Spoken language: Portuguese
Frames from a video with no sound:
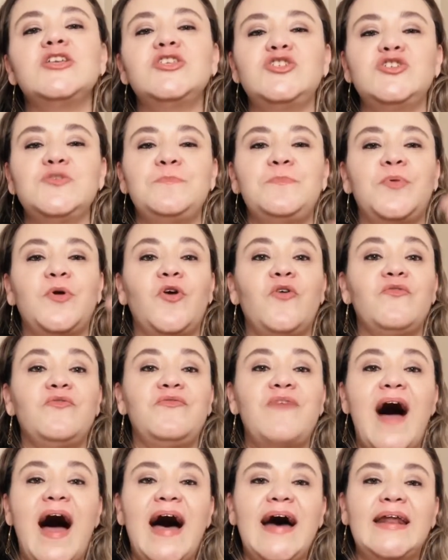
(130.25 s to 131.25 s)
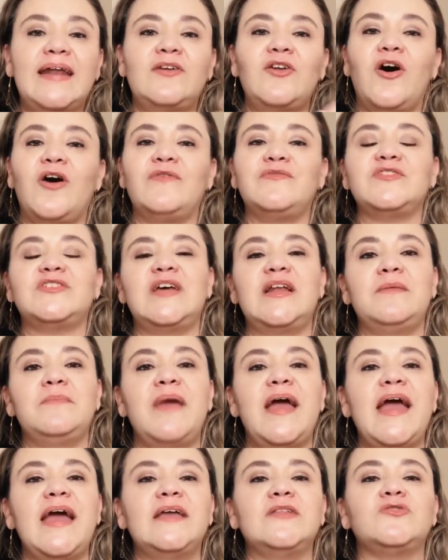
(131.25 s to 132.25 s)
de provar novos
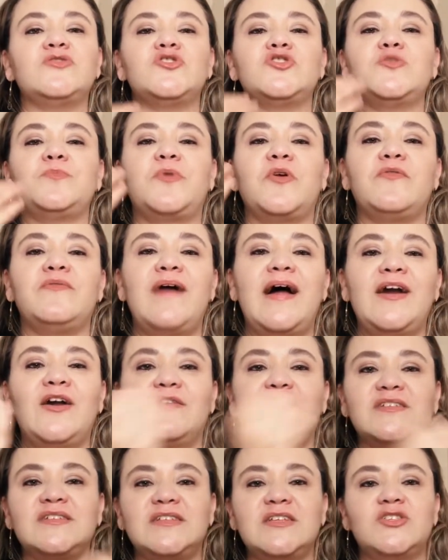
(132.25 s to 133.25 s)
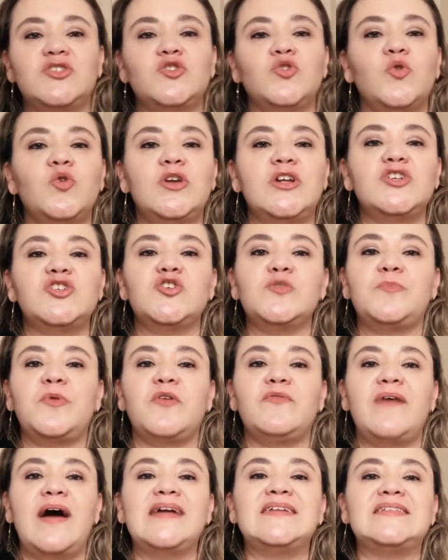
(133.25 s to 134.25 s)
alimentos, de provar novas texturas, de
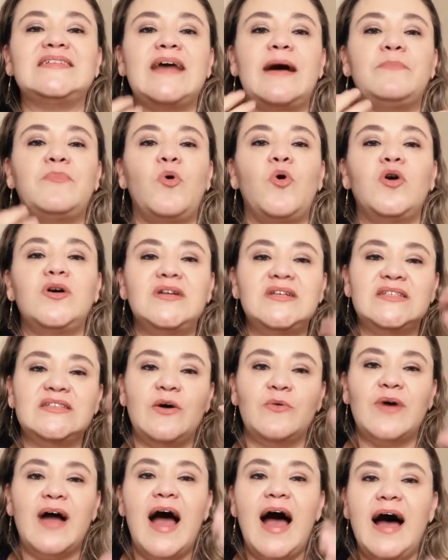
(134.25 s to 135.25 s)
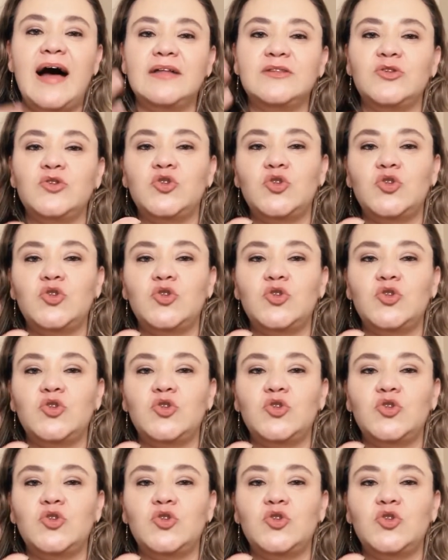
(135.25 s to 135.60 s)
provar sabores salgado,